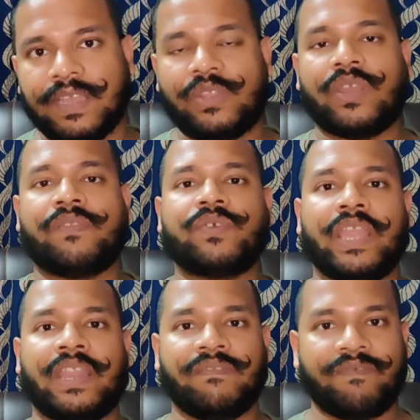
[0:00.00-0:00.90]
एंड यू हैव
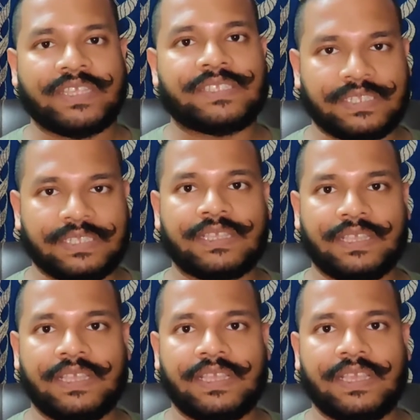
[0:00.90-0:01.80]
टू इन्वेस्ट
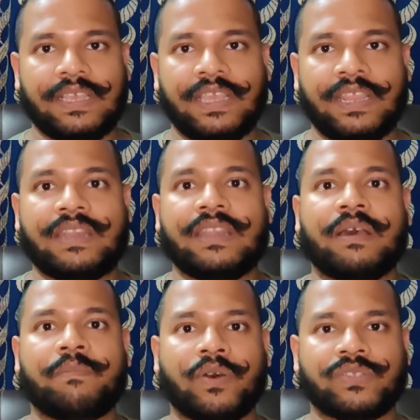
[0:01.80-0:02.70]
इन
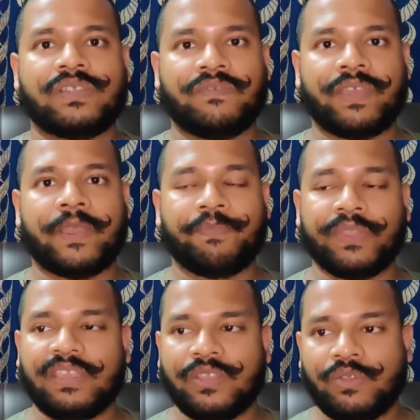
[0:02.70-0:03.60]
अ पॉजिटिव वे
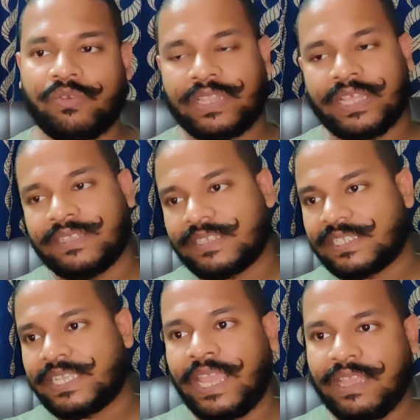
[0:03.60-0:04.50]
यू नो देर इज अ
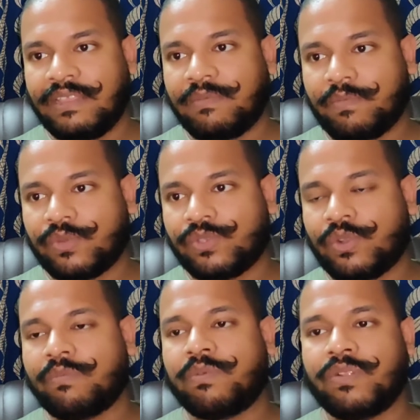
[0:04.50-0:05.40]
सेंग
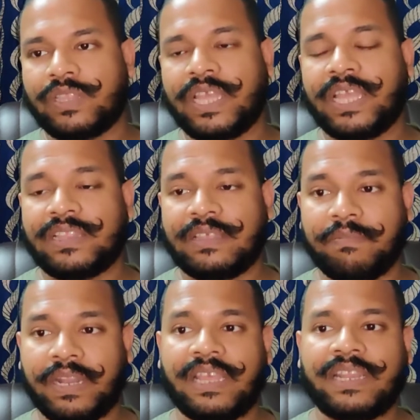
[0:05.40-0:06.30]
कुछ लोग बोलते हैं
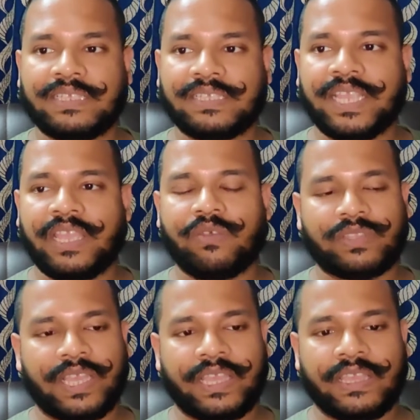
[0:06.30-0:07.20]
द मिलियन एज सेंग
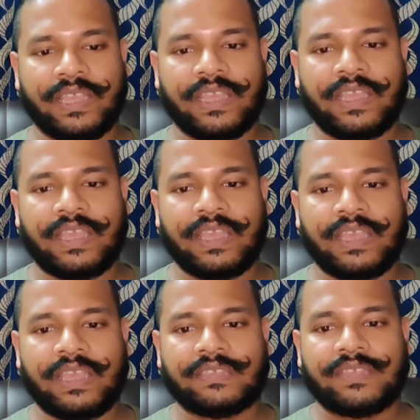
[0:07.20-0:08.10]
होता है
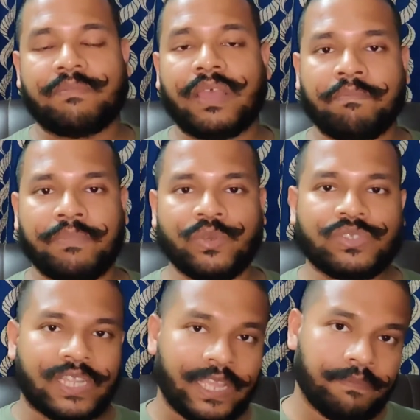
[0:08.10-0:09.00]
सम
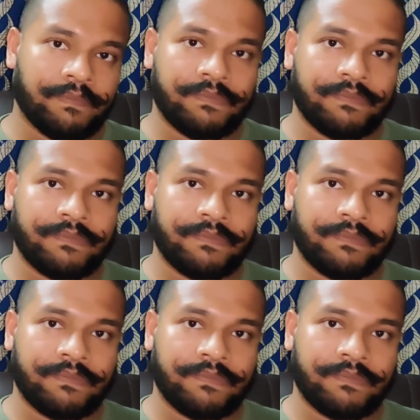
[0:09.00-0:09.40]
अब्यूज टाइम